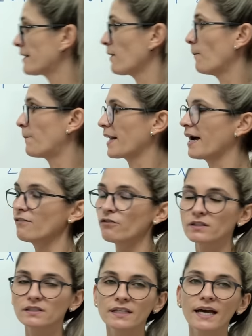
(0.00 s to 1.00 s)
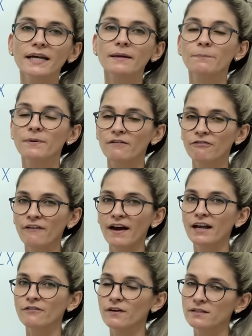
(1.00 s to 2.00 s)
Então, para você que
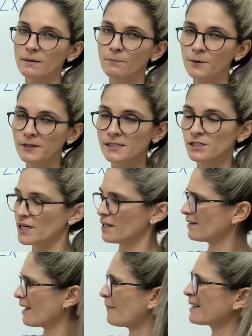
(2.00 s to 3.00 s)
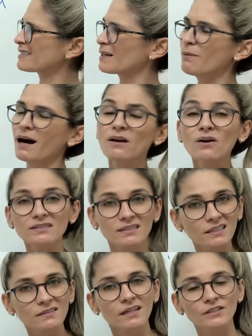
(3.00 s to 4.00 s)
prefere fazer por esse jeito, que é mais
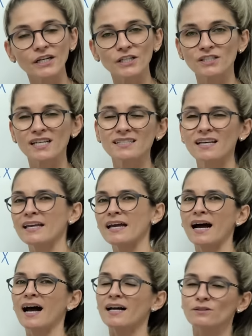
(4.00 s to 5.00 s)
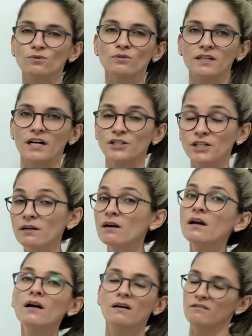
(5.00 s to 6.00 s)
trabalhosinho, né, gente? Desenhar tudo certinho,
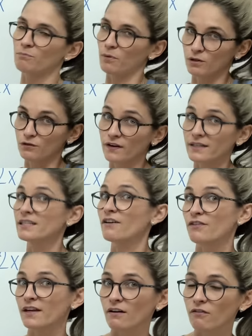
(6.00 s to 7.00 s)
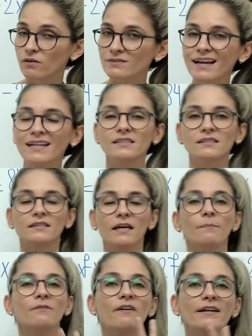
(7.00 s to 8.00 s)
pode fazer, fique à vontade,
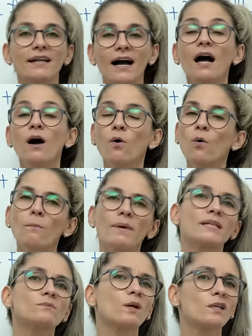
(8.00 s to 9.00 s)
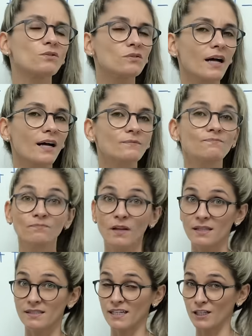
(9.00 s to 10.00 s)
sempre vai dar o mesmo resultado.
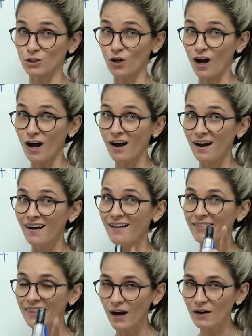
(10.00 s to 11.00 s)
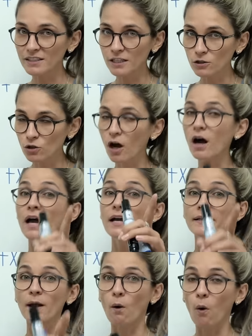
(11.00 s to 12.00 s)
Acertou? Não acertou?
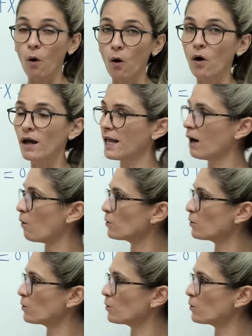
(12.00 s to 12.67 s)
Então, olha